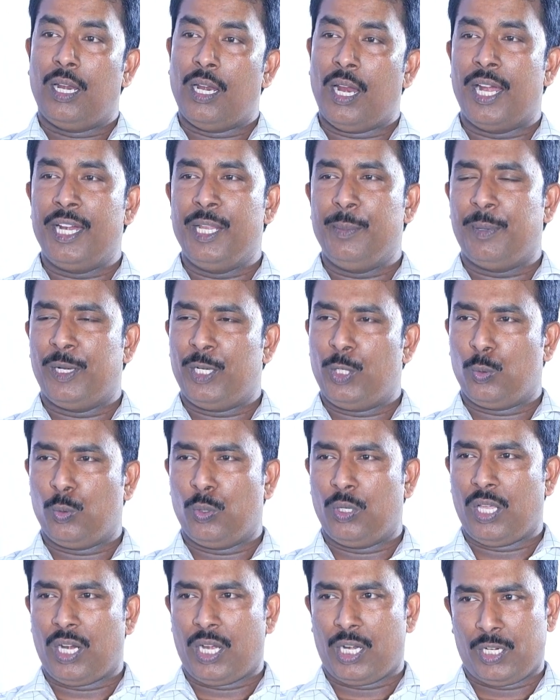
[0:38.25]
నాడి
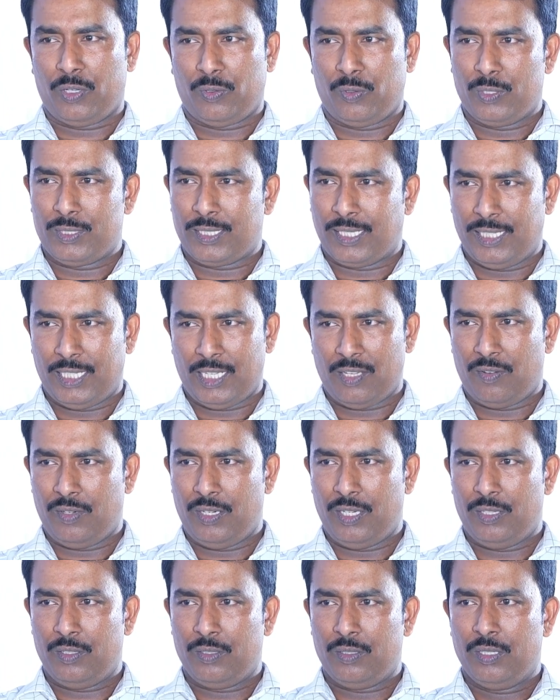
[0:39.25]
పట్టుకున్నారంటంలో సందేహం
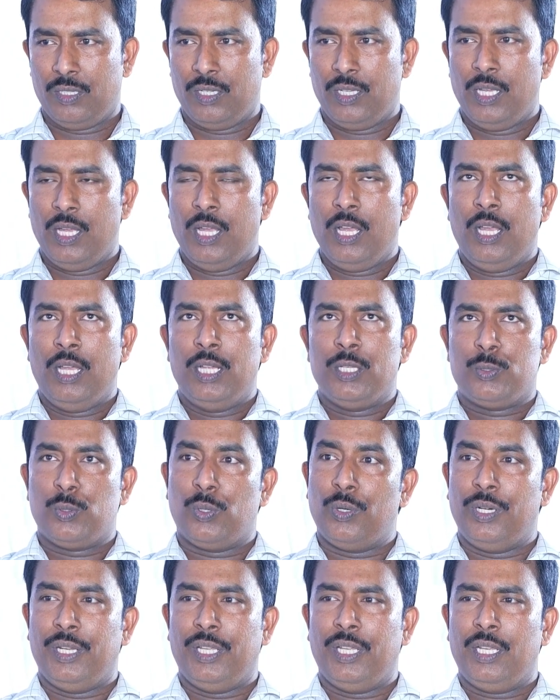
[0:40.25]
లేదు
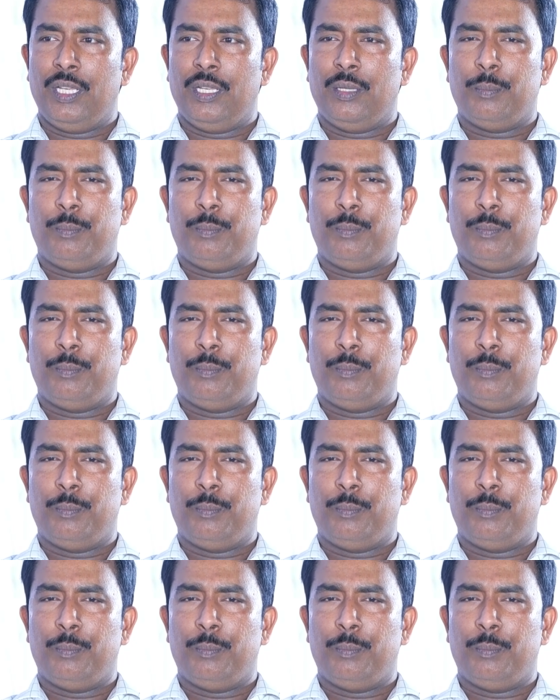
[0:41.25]
చూడండి